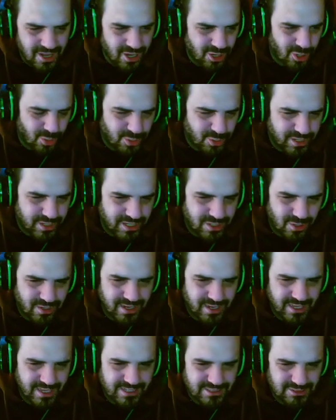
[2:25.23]
lo único
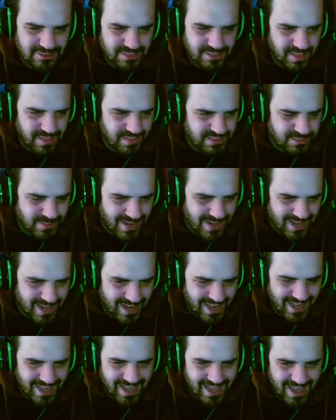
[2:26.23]
que eso se
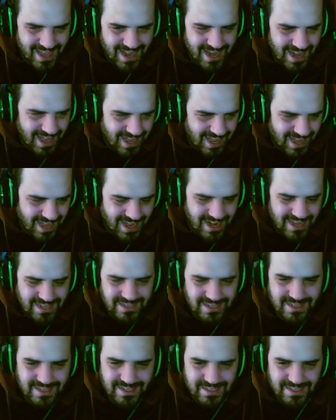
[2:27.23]
desvelará en la gala,